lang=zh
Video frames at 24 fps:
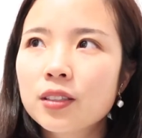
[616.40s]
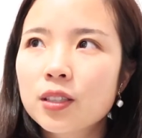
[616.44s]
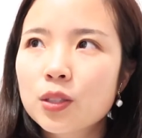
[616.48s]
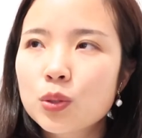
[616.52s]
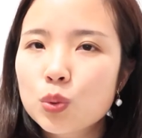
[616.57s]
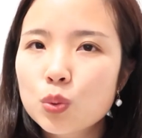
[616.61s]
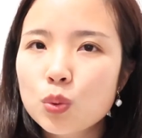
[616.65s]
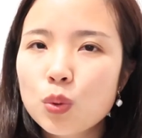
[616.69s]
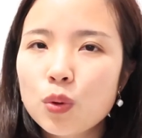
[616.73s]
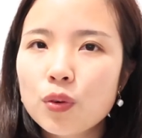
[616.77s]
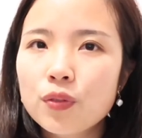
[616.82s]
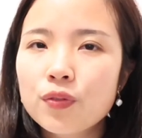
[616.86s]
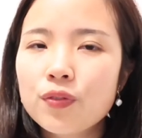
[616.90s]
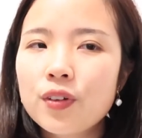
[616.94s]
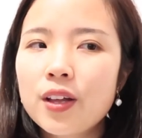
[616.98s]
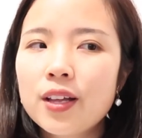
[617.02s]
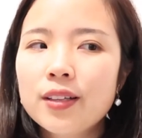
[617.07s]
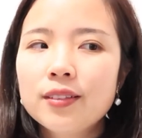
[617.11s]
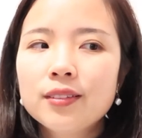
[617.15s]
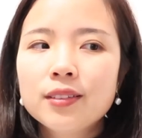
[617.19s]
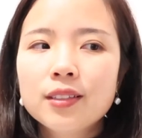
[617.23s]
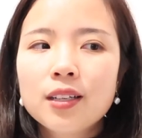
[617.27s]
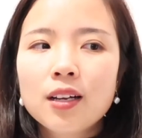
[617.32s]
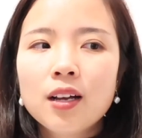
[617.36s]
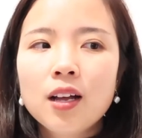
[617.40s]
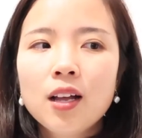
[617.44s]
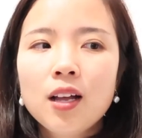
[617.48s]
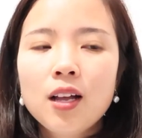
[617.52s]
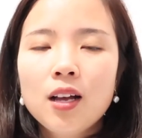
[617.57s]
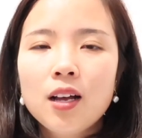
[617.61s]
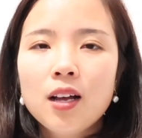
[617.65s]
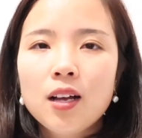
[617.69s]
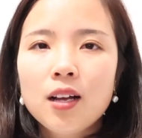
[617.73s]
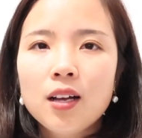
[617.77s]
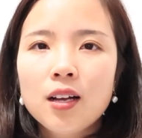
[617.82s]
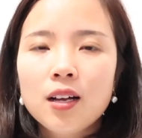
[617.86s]
的、做饭的，
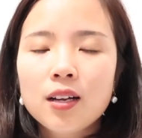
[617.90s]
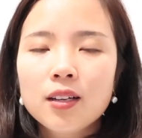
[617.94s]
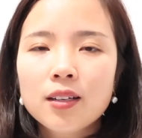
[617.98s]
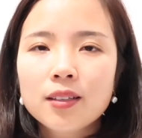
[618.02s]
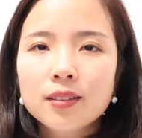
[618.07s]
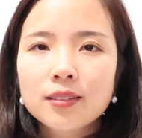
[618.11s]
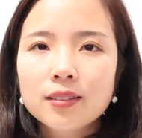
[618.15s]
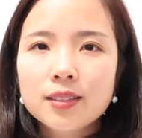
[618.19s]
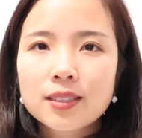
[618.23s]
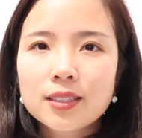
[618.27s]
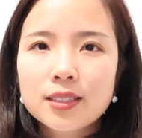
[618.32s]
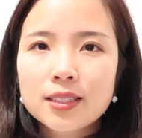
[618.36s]
呃。